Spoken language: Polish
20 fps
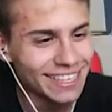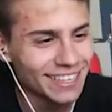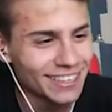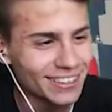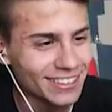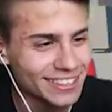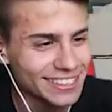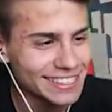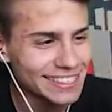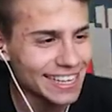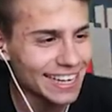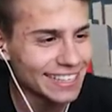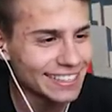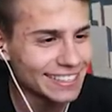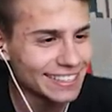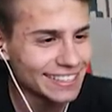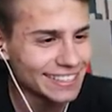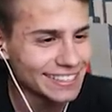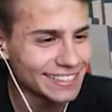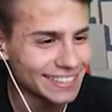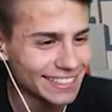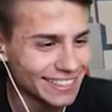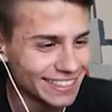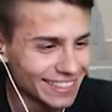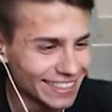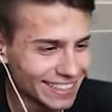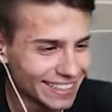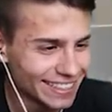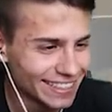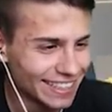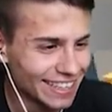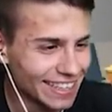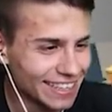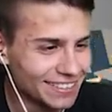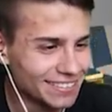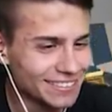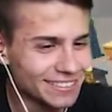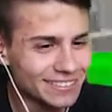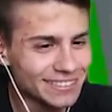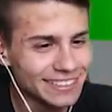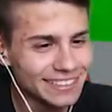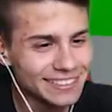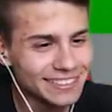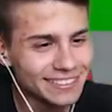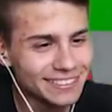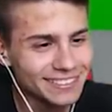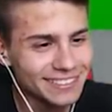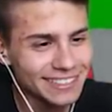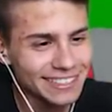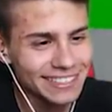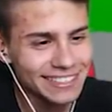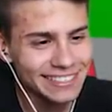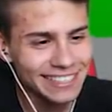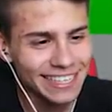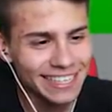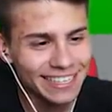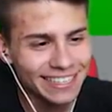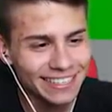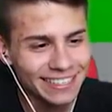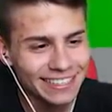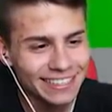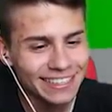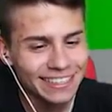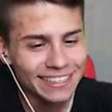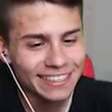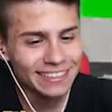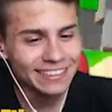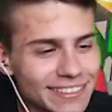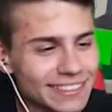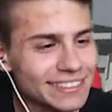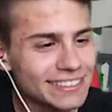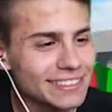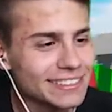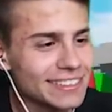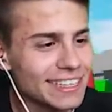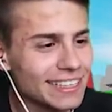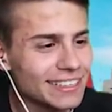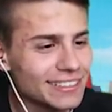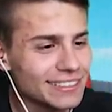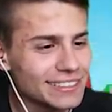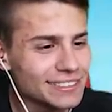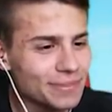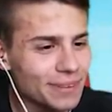że kogoś znajdę jeszcze. W ogóle co tu się dzieje? To jest nie do